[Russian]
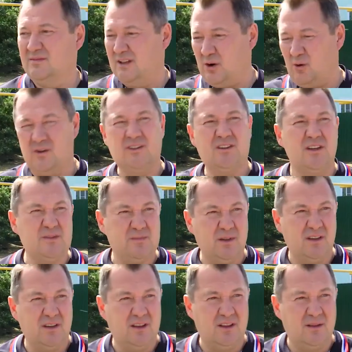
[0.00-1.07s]
Дорога
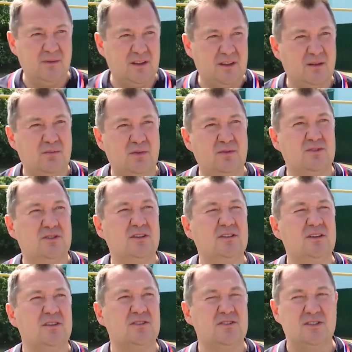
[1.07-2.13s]
3,5 километра, получили
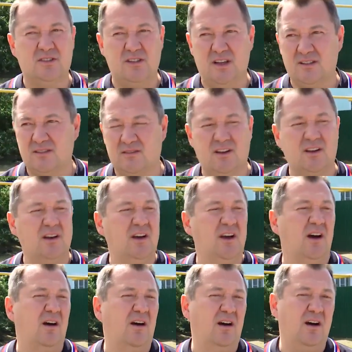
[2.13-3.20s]
денежные средства
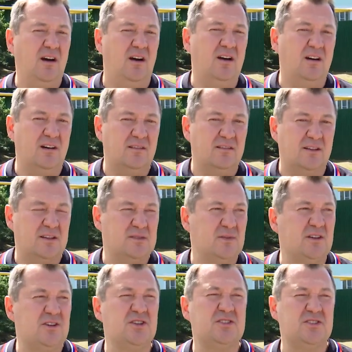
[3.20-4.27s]
а, в
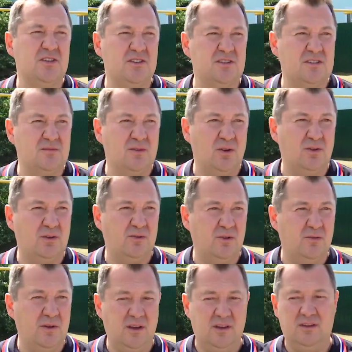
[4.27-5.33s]
размере 60 миллионов
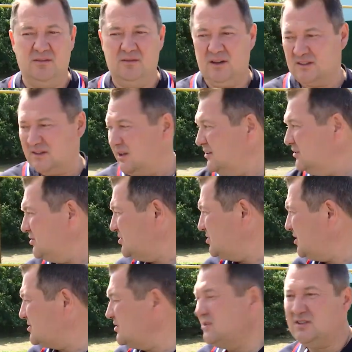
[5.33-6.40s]
рублей. Осталось
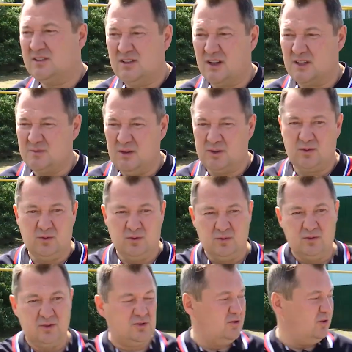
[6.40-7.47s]
сейчас нанести разметку, ну
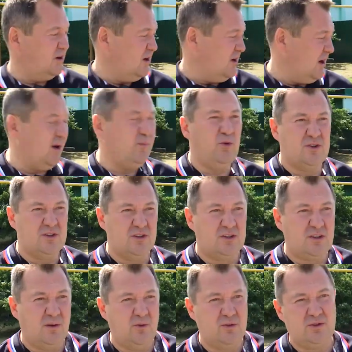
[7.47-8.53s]
и еще обочины
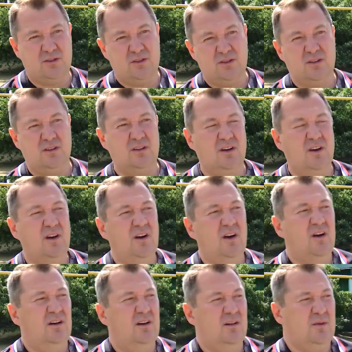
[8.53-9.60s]
отработать. Это
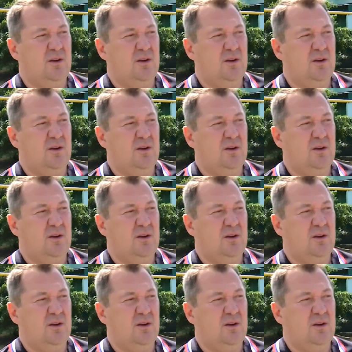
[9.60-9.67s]
а,